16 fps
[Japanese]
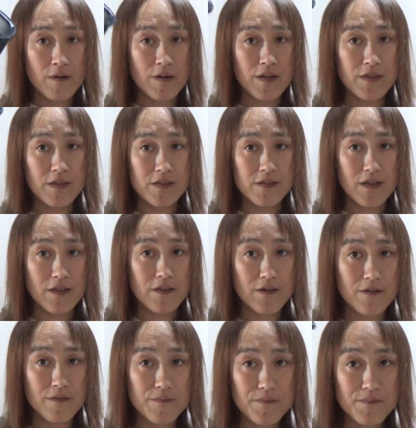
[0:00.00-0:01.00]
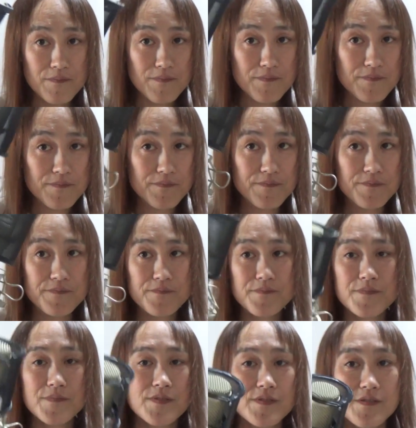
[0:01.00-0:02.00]
うやってつけるの。うん。
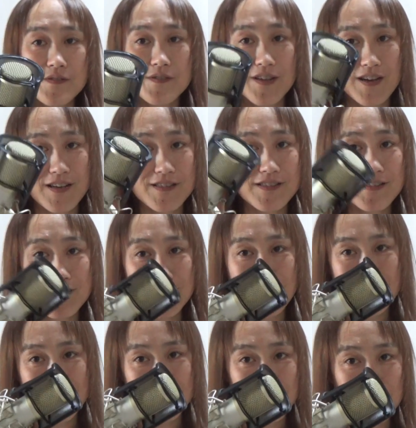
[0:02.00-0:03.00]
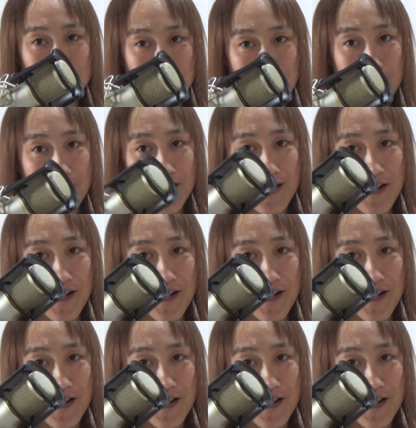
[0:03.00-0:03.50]
な感じなんかちょっとね